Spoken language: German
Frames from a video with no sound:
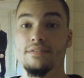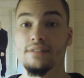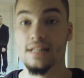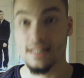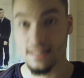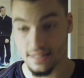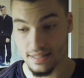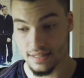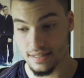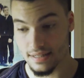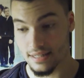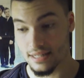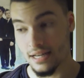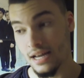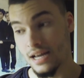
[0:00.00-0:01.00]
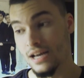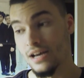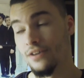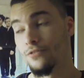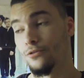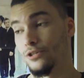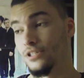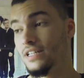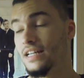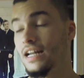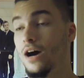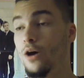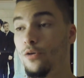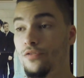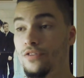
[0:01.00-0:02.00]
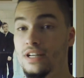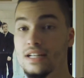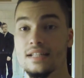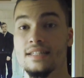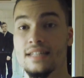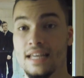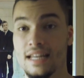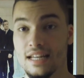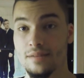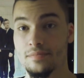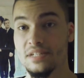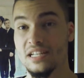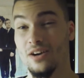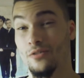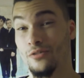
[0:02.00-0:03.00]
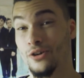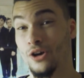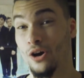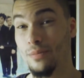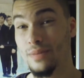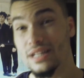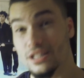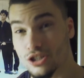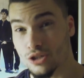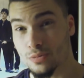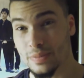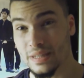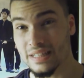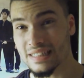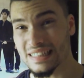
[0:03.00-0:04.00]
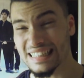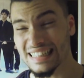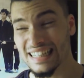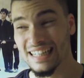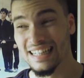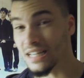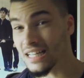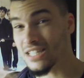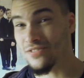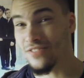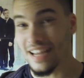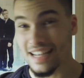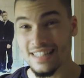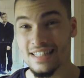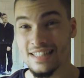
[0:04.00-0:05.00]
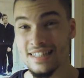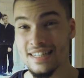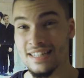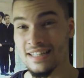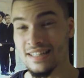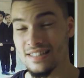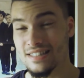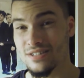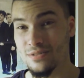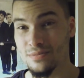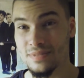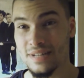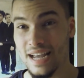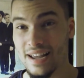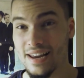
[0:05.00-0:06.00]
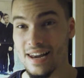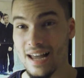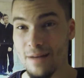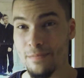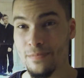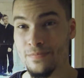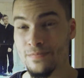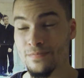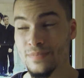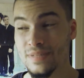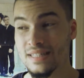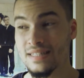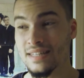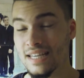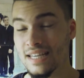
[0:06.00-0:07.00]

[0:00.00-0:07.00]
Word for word: der Welt sind, wo es dann auch viele Szenen gibt, die auf Comedy spielen. Das wechselt sich dann zum Teil ab mit